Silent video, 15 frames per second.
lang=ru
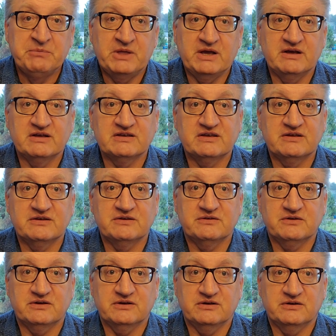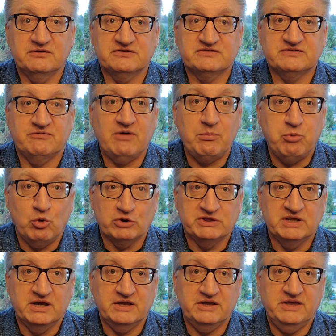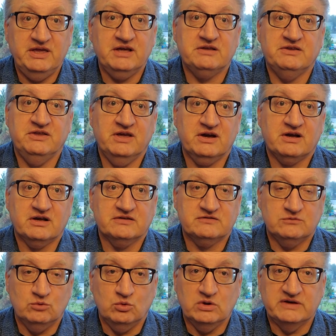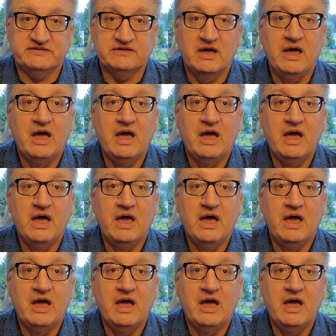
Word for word: э, э, свободно, их не коснулось.